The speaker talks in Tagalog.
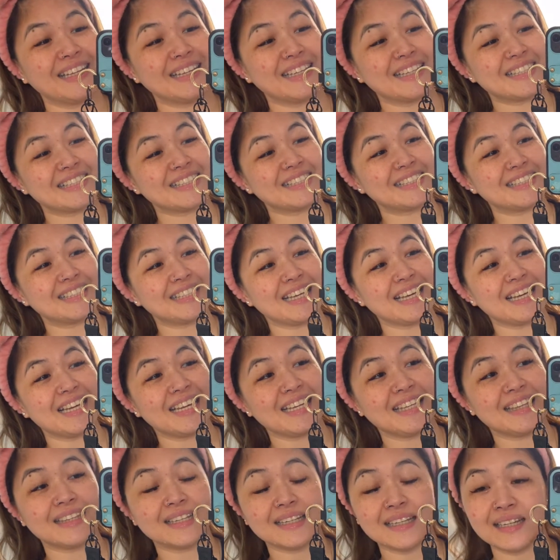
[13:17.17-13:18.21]
It's
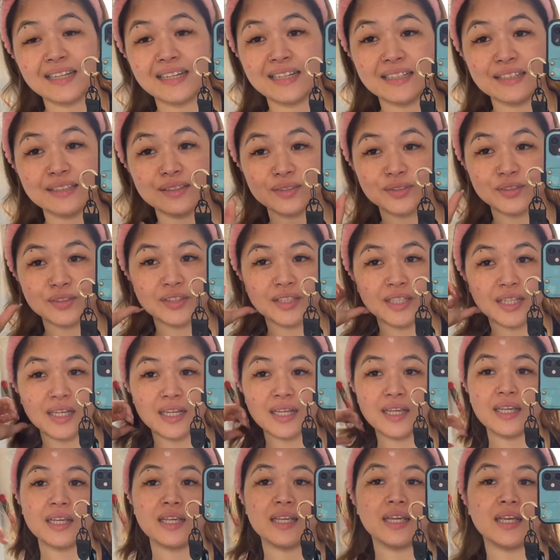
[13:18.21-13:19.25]
day 10.
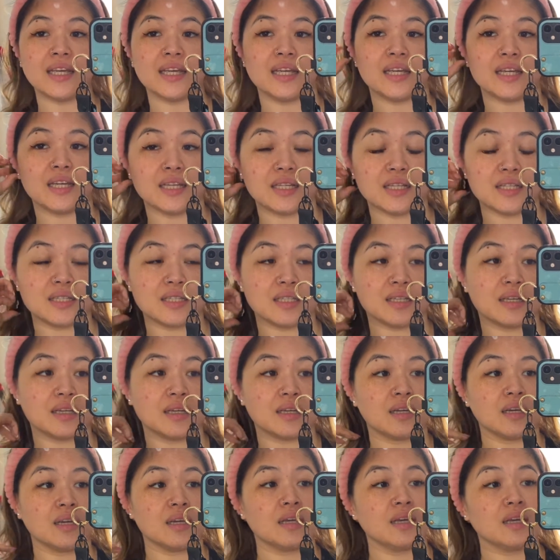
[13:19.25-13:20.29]
Today it's
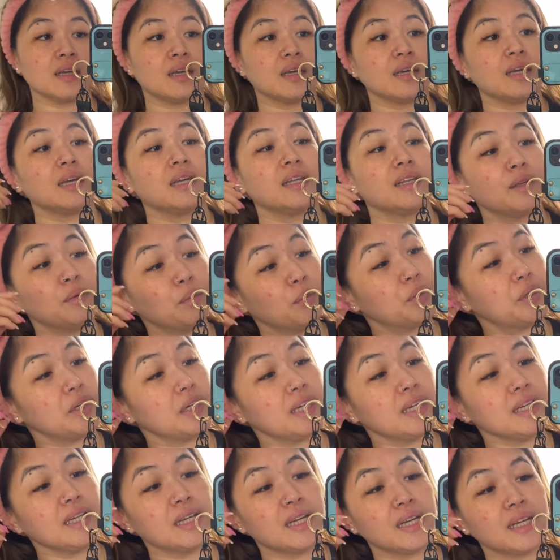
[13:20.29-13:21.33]
in the
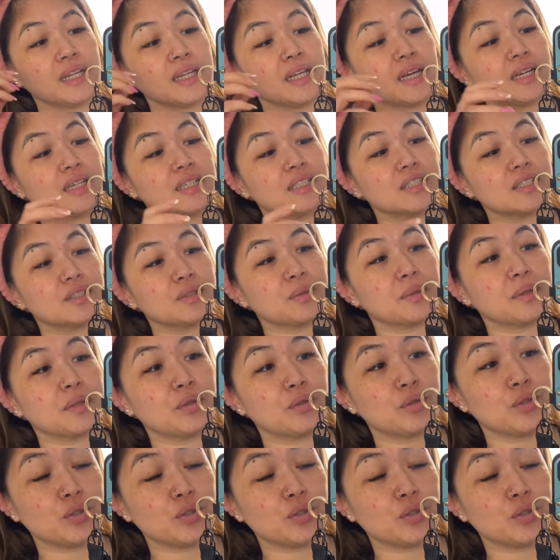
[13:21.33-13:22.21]
morning and I just want to